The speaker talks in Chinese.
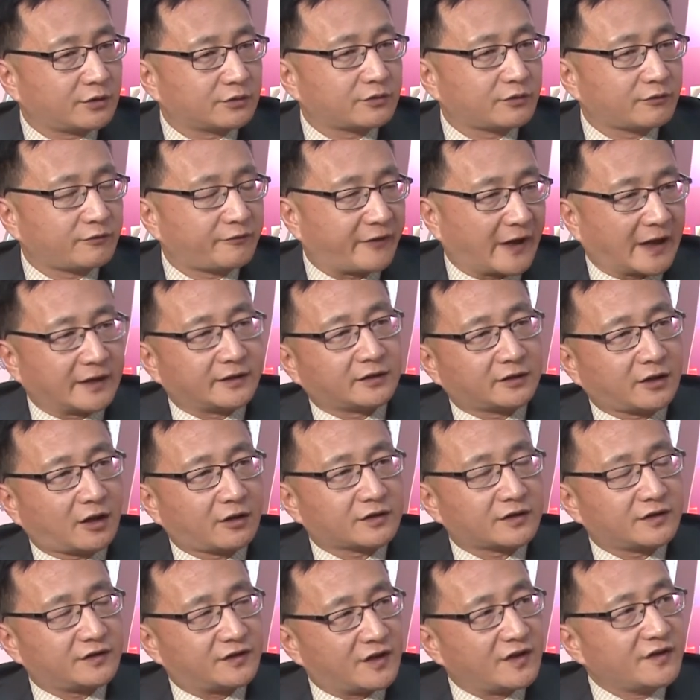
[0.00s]
就反倒
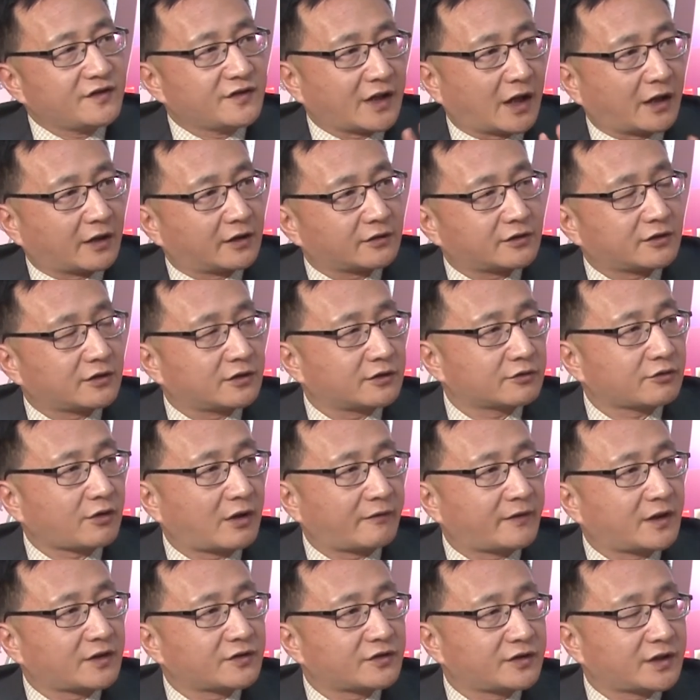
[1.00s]
是影响了这个双
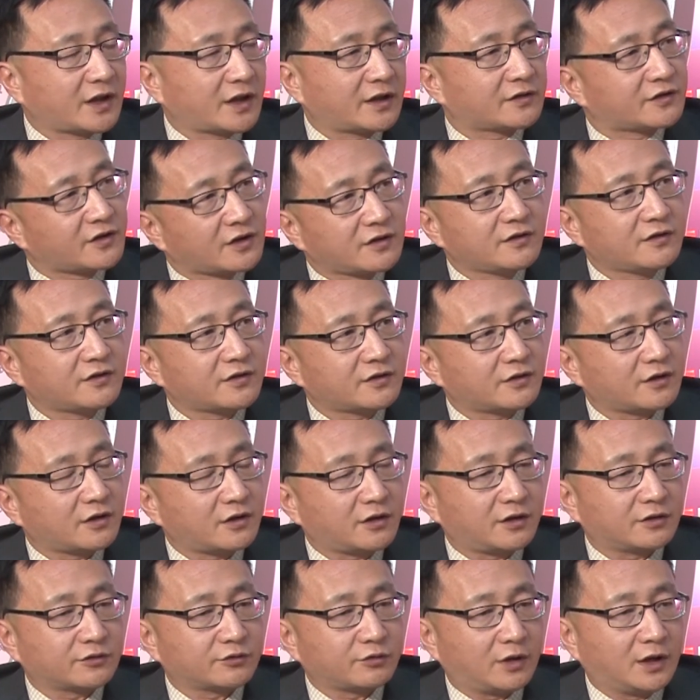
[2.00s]
方之间的真实的
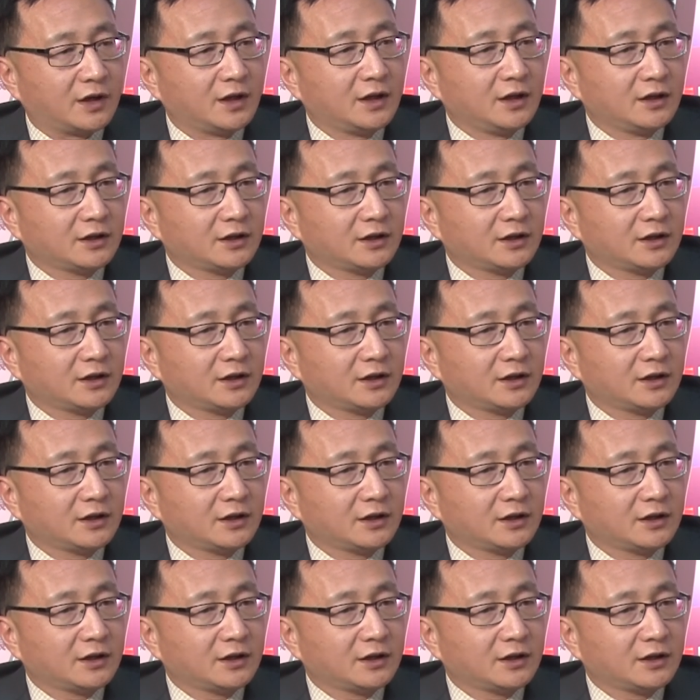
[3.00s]
合作。